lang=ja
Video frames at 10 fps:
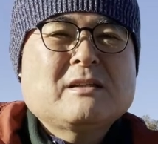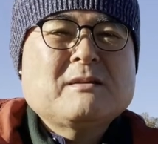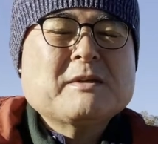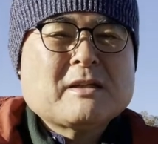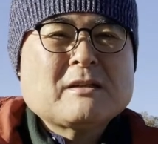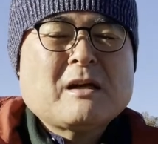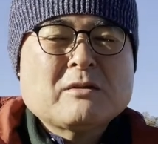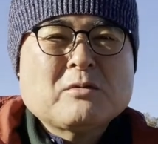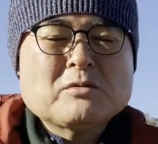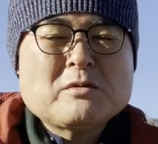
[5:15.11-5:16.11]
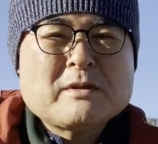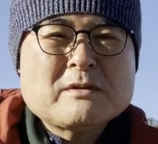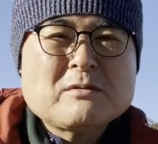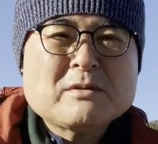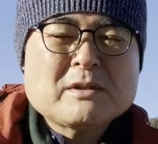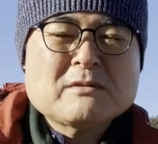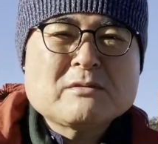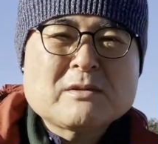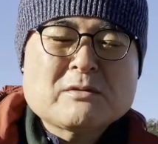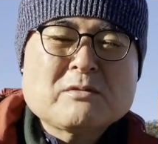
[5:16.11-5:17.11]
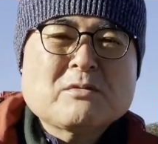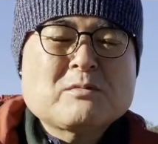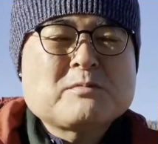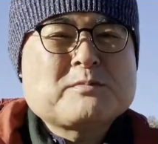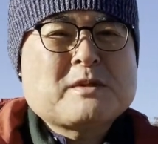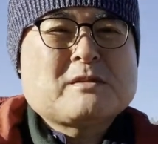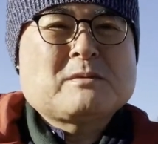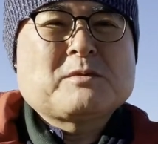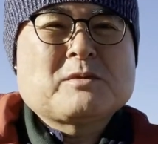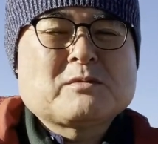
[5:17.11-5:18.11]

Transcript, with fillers: 今大体あのお問い合わせコーナーっていうのがどのホームページにも